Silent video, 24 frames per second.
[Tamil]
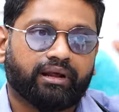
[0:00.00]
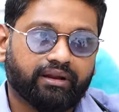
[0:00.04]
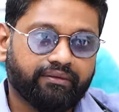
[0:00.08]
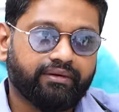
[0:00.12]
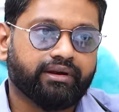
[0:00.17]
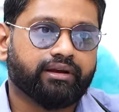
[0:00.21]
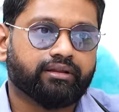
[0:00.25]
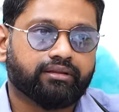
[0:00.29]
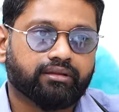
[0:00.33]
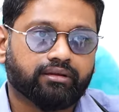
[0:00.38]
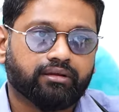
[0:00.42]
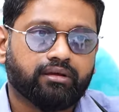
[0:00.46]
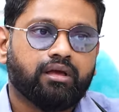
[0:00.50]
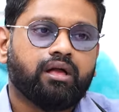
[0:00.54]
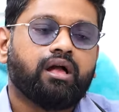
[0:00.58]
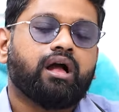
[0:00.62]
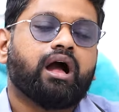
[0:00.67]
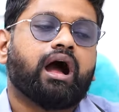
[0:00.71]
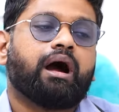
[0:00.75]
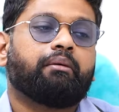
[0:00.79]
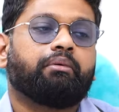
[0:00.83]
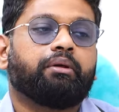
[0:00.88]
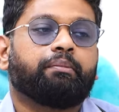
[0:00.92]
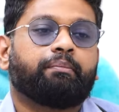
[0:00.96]
பரவிடுது
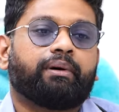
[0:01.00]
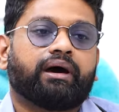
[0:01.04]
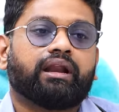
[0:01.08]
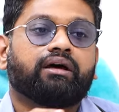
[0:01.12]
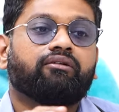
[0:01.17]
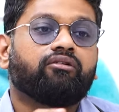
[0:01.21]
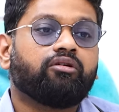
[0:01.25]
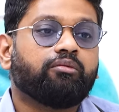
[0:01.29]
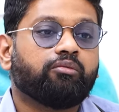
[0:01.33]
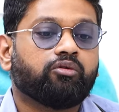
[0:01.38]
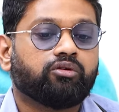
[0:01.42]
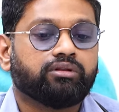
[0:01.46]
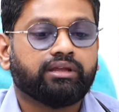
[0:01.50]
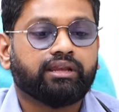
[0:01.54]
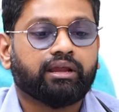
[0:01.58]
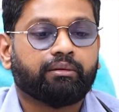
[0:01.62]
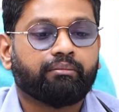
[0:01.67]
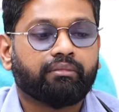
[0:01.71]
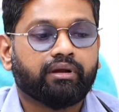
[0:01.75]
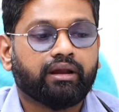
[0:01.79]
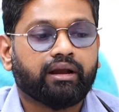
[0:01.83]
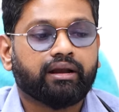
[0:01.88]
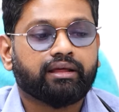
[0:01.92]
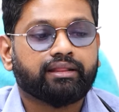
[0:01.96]
அப்படி பரவும் போது
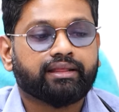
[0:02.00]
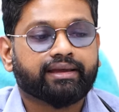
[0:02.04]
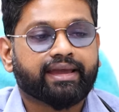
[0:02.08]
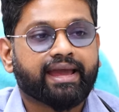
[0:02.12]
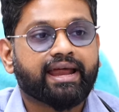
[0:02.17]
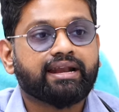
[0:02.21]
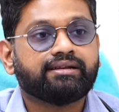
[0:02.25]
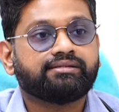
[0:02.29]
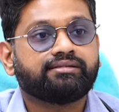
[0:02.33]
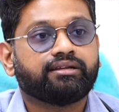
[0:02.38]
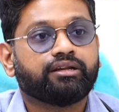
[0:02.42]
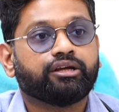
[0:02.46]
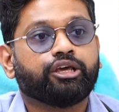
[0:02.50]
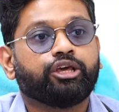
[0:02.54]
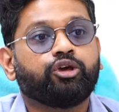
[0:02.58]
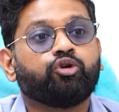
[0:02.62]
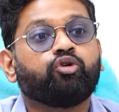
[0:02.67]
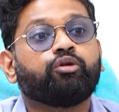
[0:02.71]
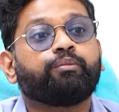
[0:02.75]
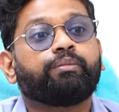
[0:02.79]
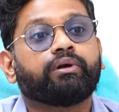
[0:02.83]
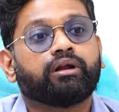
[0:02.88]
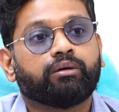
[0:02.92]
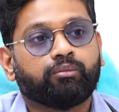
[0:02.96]
நம்மளால் அந்த கேன்சரை
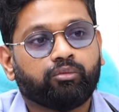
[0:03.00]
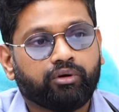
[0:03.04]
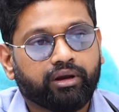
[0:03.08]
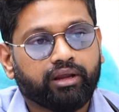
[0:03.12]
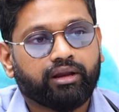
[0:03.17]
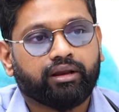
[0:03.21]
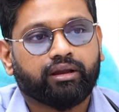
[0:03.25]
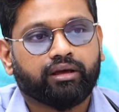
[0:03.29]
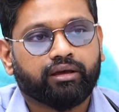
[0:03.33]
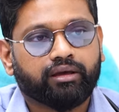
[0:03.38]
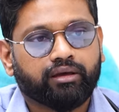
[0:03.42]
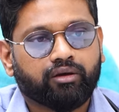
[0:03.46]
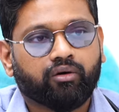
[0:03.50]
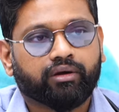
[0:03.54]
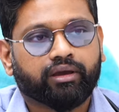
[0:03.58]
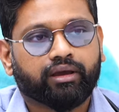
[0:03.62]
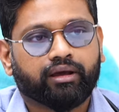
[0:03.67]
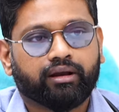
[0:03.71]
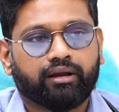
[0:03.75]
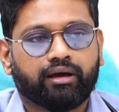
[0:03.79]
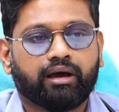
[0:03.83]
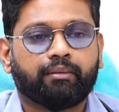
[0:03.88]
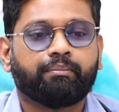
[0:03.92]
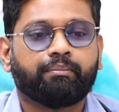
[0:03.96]
க்யூர் பண்ண முடியல ஓகேங்களா